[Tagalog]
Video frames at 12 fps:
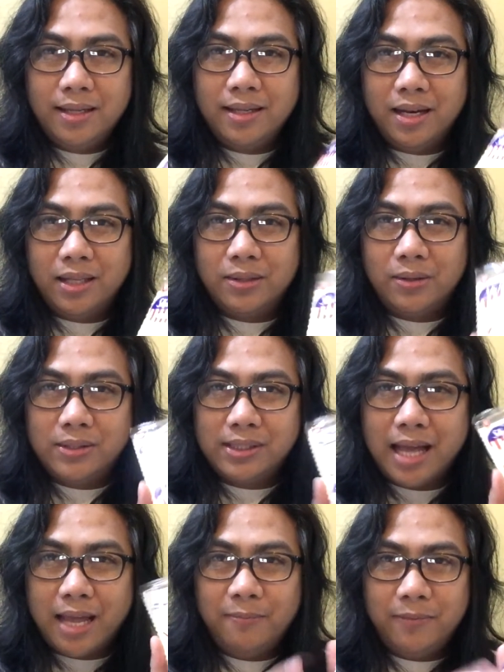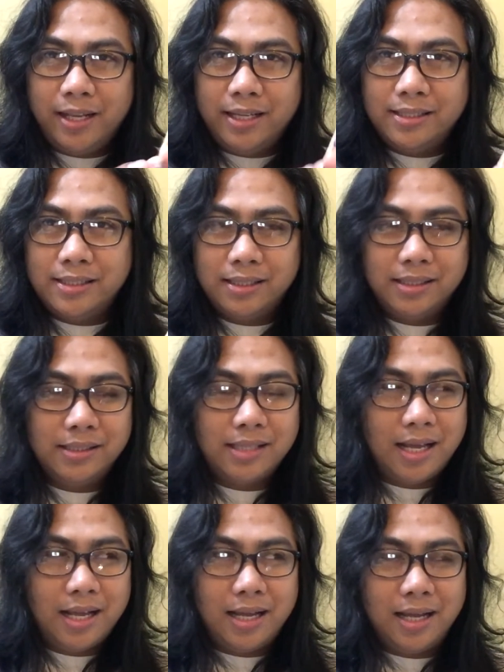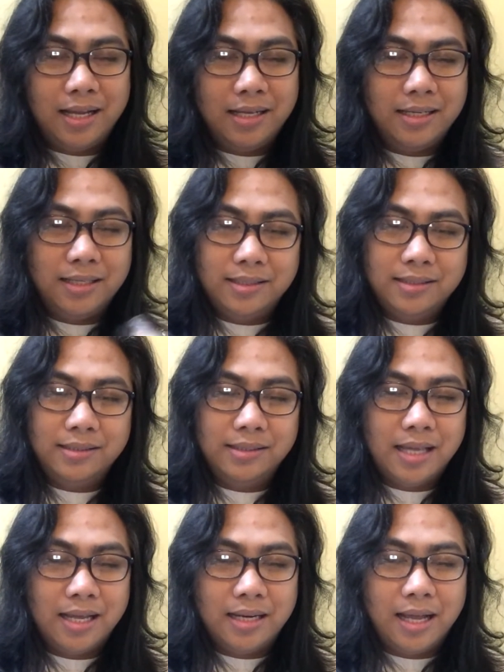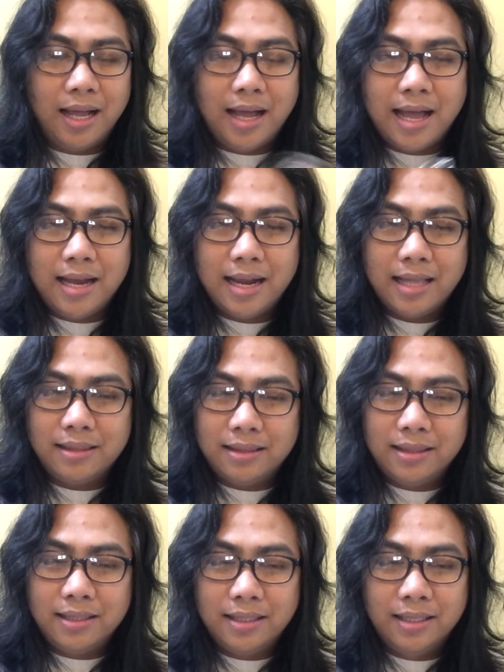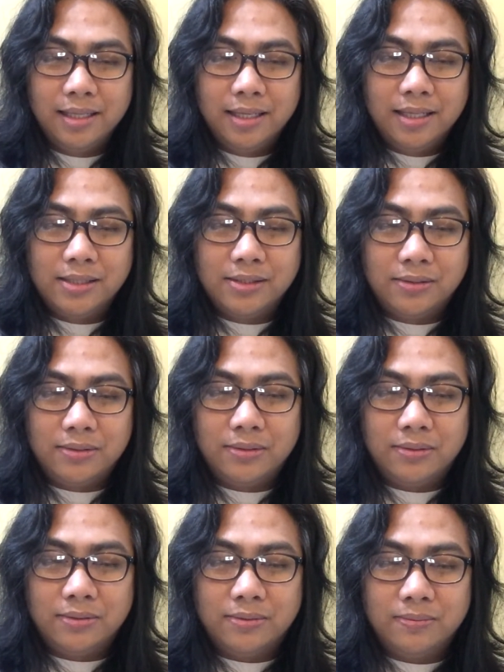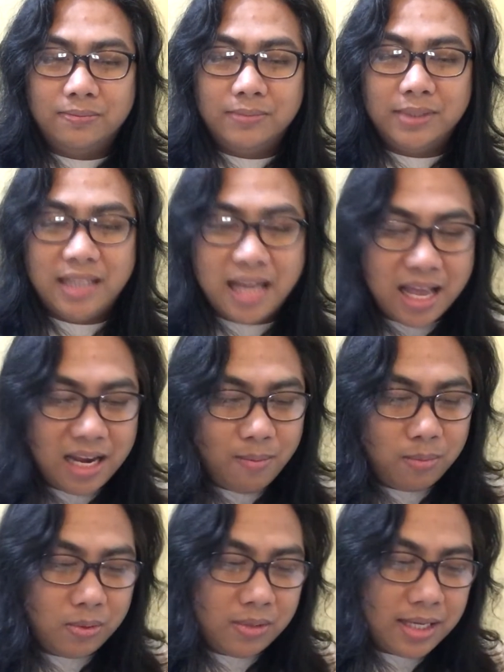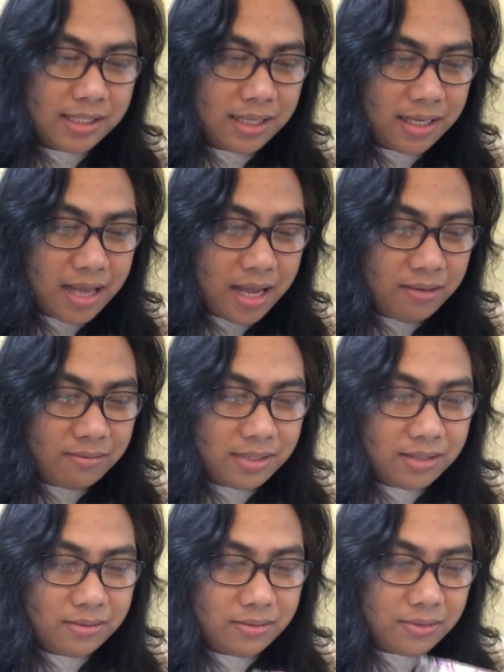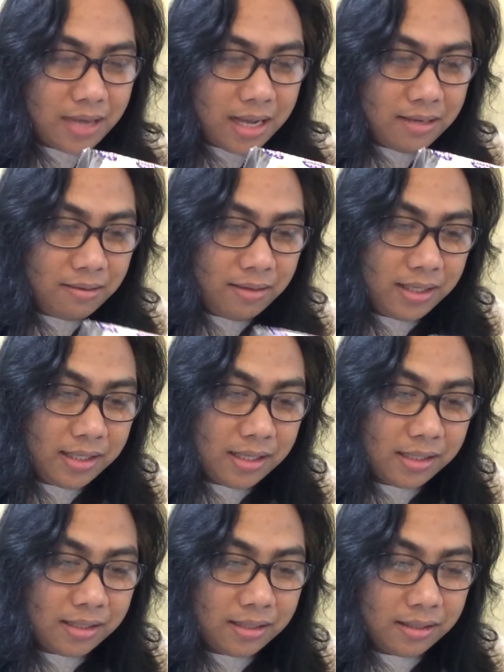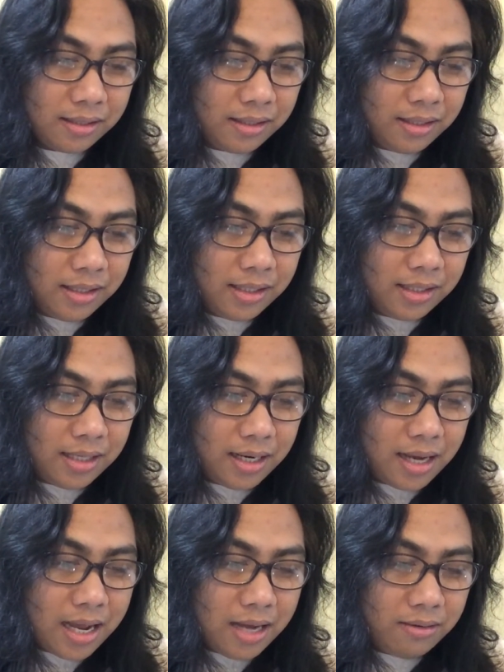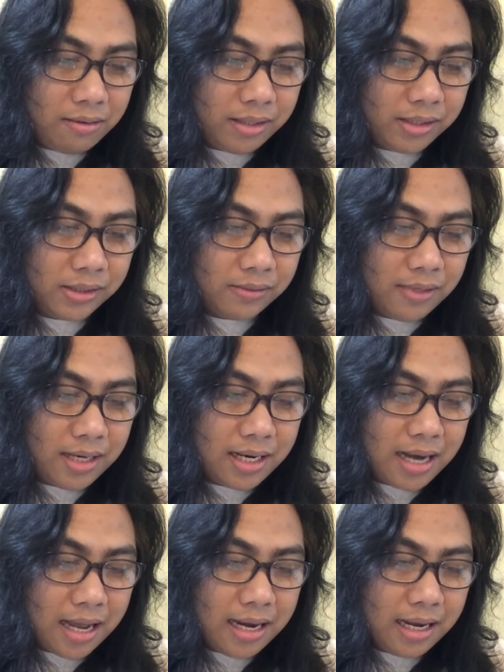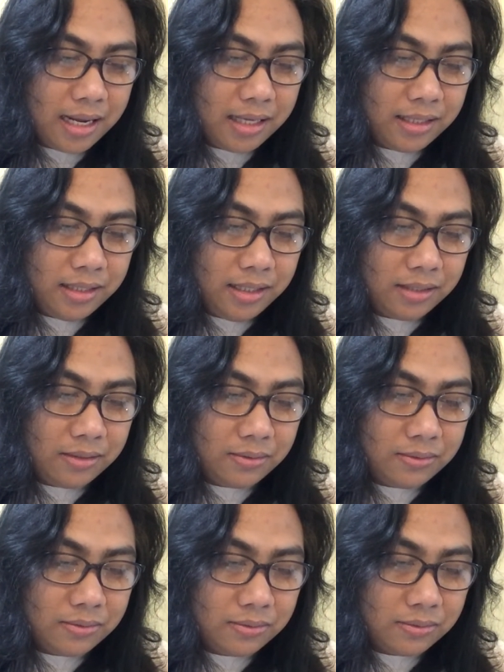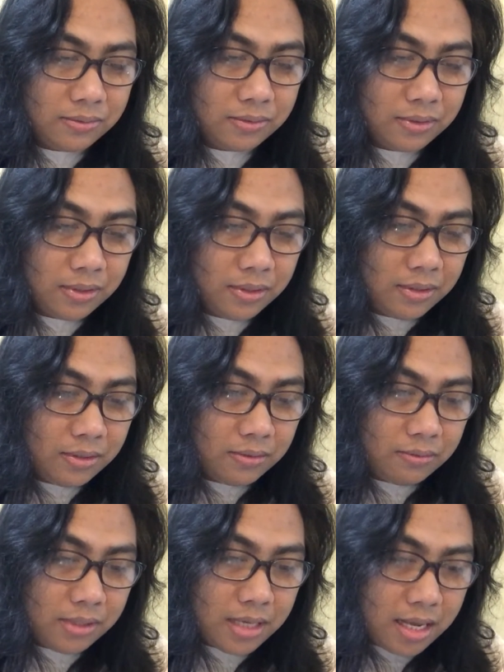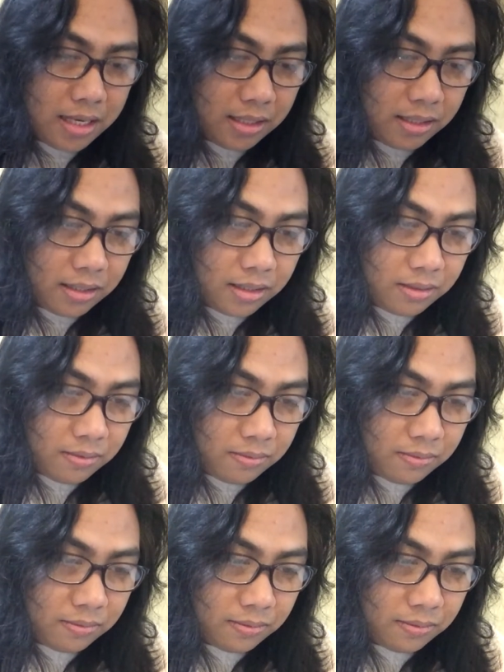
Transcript: ganito, skyflakes sa, yan, nakakalat. So, hinahanap ko, nasa kaya yung ano, calorie niya? Ilang calories? Walang nakalagay dito. Wala eh, ayan eh.